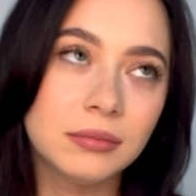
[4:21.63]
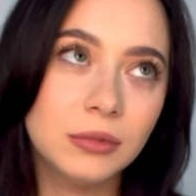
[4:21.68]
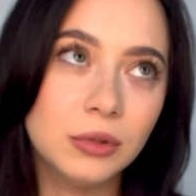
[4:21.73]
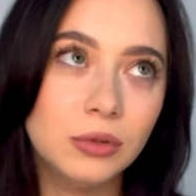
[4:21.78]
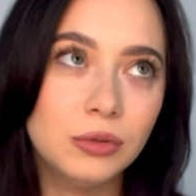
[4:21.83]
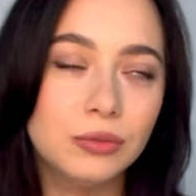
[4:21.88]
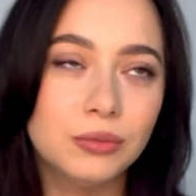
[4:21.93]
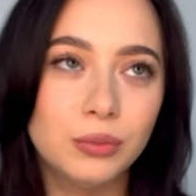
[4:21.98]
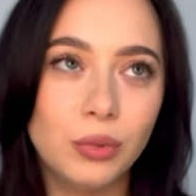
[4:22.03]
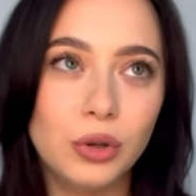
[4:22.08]

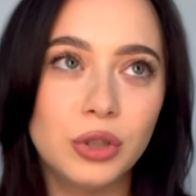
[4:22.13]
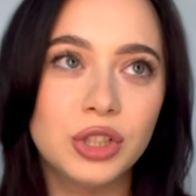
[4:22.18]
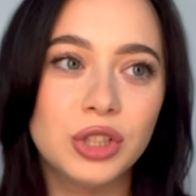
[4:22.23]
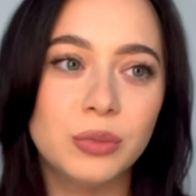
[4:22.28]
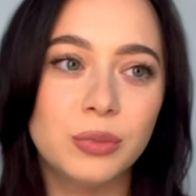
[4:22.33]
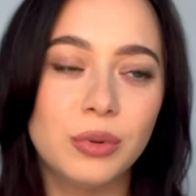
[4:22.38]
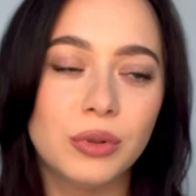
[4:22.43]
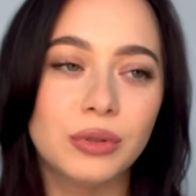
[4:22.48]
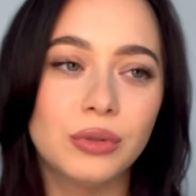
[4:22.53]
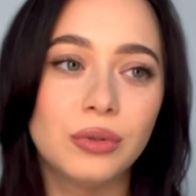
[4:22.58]
ну, больше
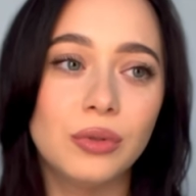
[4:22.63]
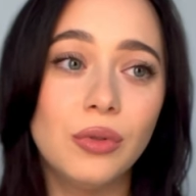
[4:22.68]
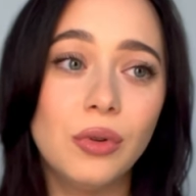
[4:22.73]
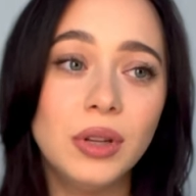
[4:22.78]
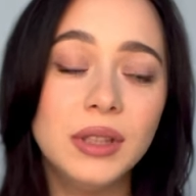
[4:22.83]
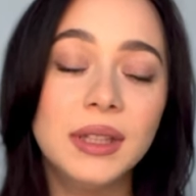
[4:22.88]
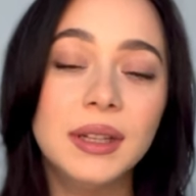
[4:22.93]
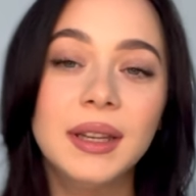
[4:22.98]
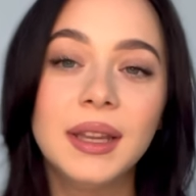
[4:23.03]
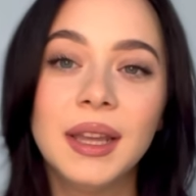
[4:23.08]

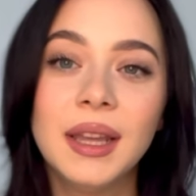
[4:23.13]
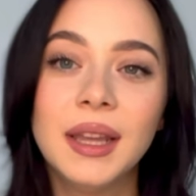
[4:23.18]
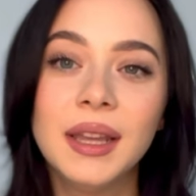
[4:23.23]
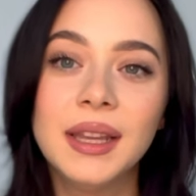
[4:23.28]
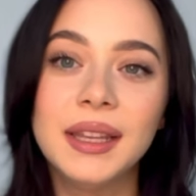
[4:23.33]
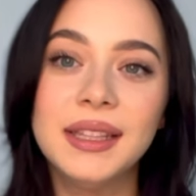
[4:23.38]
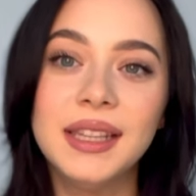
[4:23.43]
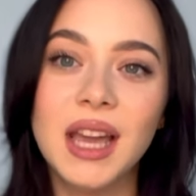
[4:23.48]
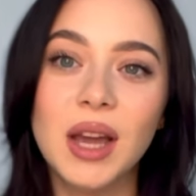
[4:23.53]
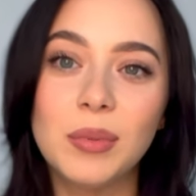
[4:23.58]
полугода
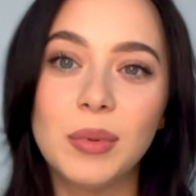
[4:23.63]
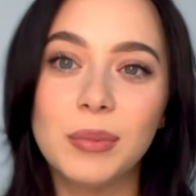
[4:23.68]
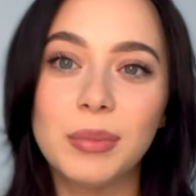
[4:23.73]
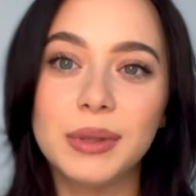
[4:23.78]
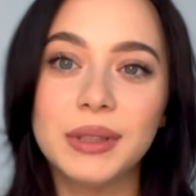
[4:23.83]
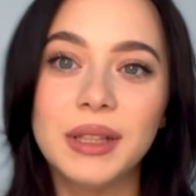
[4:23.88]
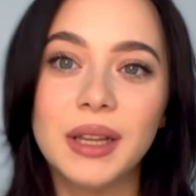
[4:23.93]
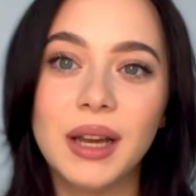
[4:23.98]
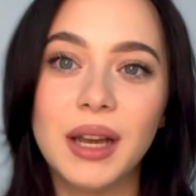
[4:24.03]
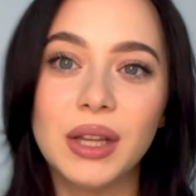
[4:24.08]
я
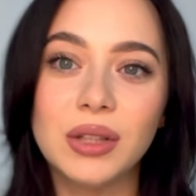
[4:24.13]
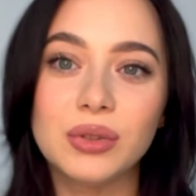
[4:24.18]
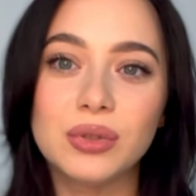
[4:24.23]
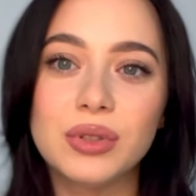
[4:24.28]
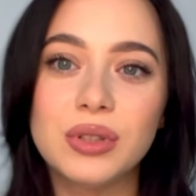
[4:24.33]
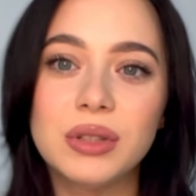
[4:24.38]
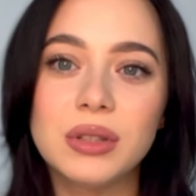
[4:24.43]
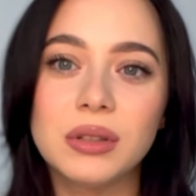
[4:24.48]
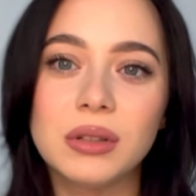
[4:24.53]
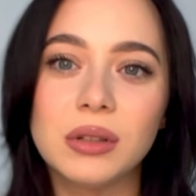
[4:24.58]
попадаю
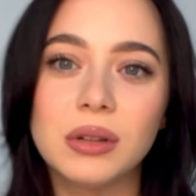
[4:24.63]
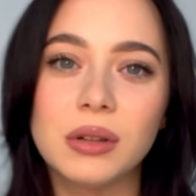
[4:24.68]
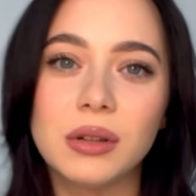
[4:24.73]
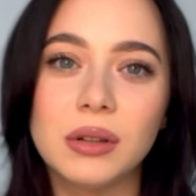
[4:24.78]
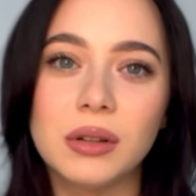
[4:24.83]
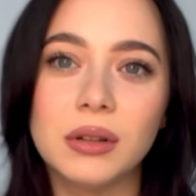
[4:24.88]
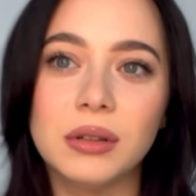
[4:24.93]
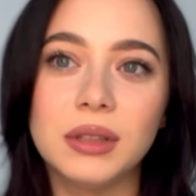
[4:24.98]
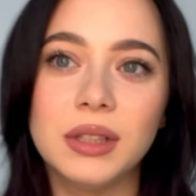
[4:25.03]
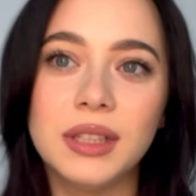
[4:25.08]
с
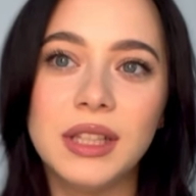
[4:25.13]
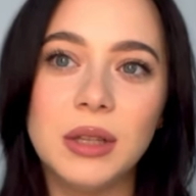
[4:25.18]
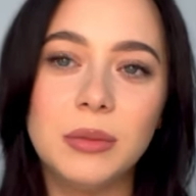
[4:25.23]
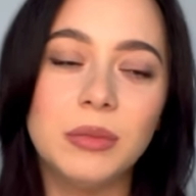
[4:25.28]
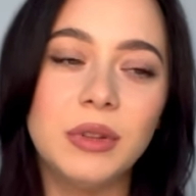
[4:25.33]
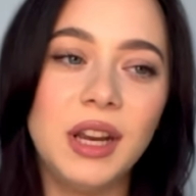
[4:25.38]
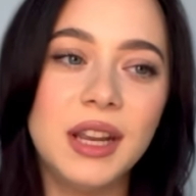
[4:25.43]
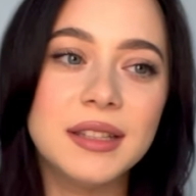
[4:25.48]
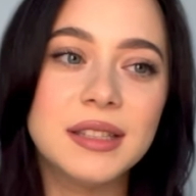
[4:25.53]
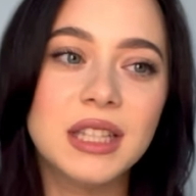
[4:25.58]
э,
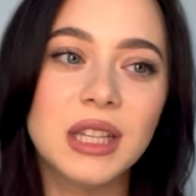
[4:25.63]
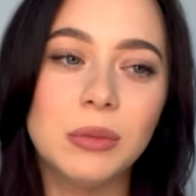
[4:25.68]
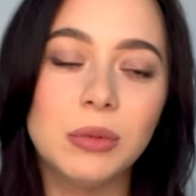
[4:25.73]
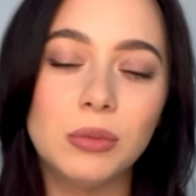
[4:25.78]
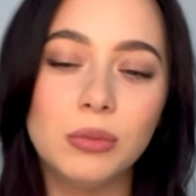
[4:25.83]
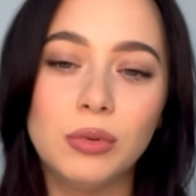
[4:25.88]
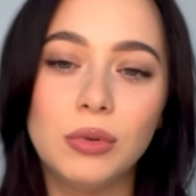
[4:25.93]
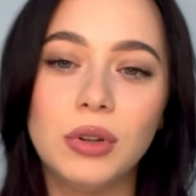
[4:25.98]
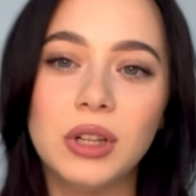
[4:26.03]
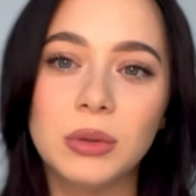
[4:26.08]
такими резкими
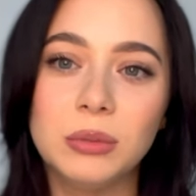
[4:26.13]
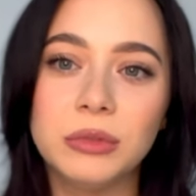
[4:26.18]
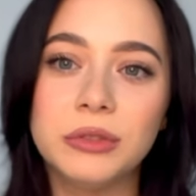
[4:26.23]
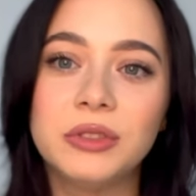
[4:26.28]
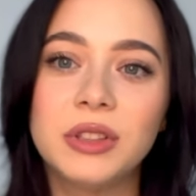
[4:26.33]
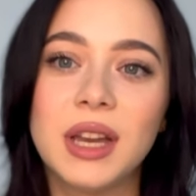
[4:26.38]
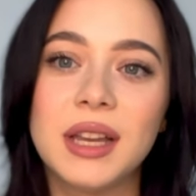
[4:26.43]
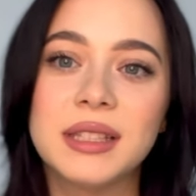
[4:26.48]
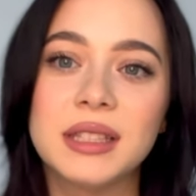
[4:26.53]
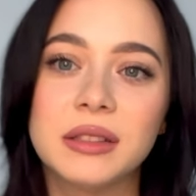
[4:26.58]
болями в
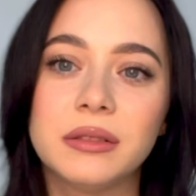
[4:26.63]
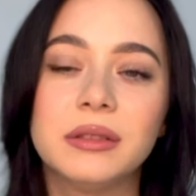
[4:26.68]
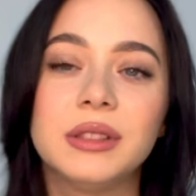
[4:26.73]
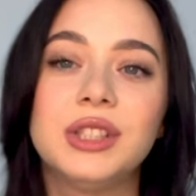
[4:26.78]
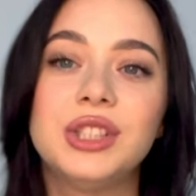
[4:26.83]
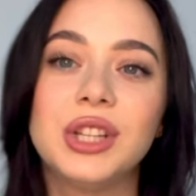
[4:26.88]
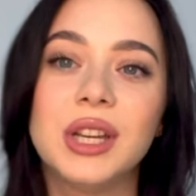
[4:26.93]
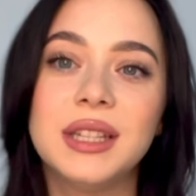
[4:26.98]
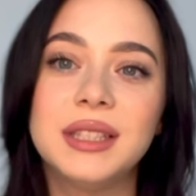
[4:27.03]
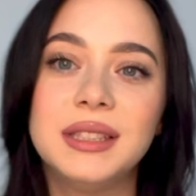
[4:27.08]
тазовой
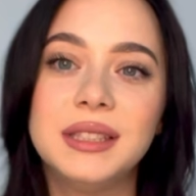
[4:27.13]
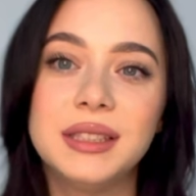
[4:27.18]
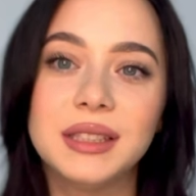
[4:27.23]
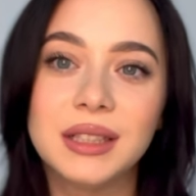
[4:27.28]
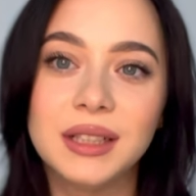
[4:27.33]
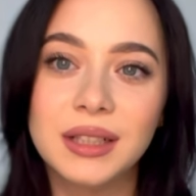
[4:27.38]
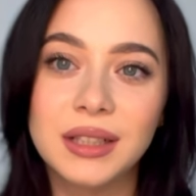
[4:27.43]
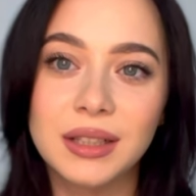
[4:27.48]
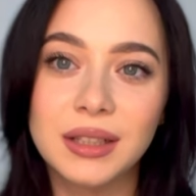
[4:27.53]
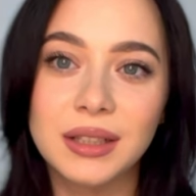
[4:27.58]
части
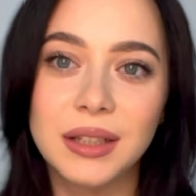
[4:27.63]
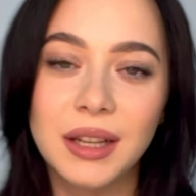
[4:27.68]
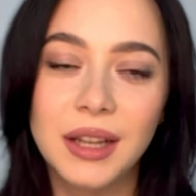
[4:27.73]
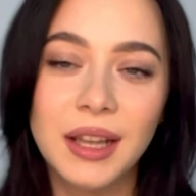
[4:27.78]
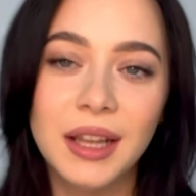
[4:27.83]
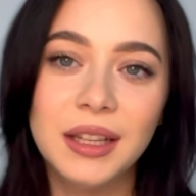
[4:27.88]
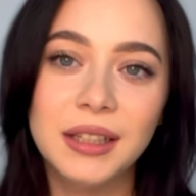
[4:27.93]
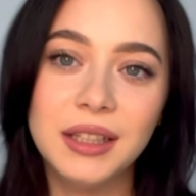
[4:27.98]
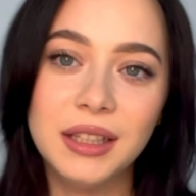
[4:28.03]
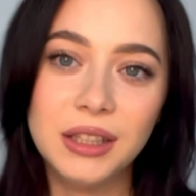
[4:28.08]
к
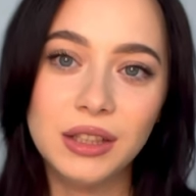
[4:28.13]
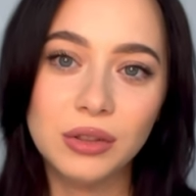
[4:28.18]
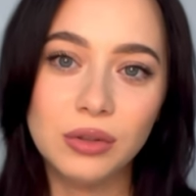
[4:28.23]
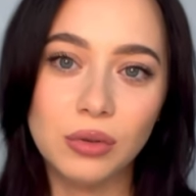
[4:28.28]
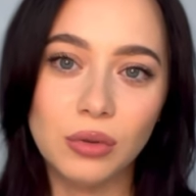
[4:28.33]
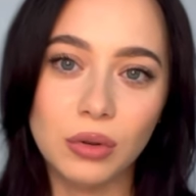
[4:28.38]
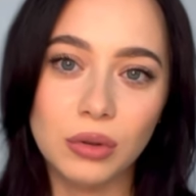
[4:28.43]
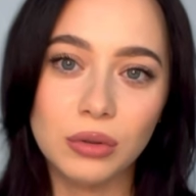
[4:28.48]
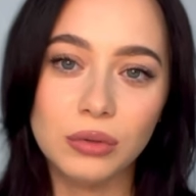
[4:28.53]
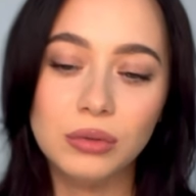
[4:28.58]

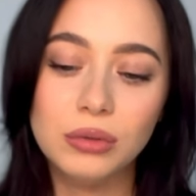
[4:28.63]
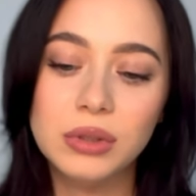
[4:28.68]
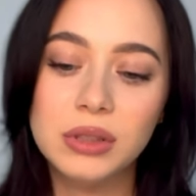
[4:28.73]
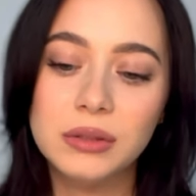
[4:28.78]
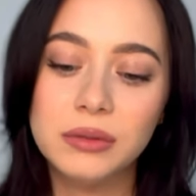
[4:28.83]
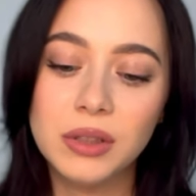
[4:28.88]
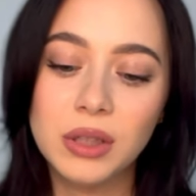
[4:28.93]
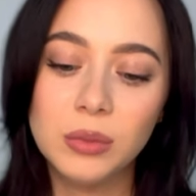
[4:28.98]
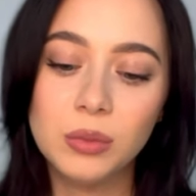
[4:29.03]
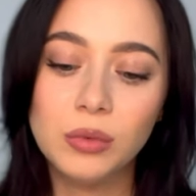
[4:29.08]
гинекологу, к
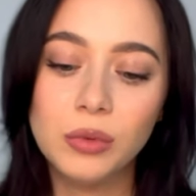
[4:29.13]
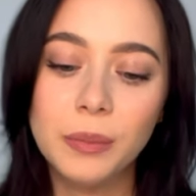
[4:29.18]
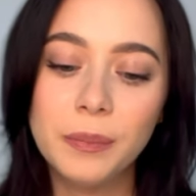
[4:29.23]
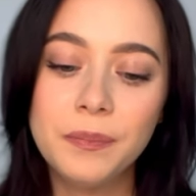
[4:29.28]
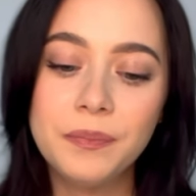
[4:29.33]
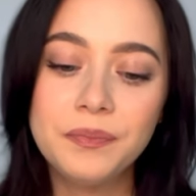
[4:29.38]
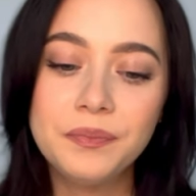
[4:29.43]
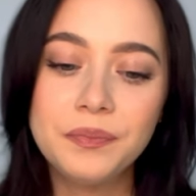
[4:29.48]
своему,